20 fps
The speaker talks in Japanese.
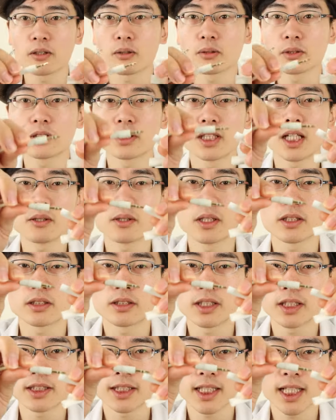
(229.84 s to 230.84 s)
い、こちらをで
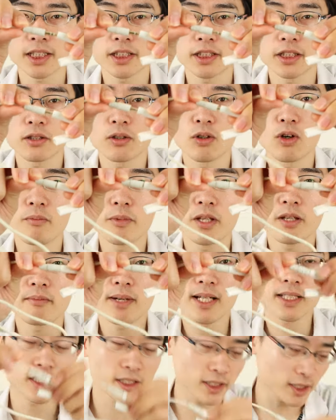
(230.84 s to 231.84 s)
すね、差し込み
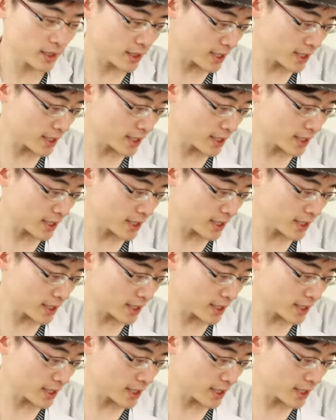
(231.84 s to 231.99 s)
まし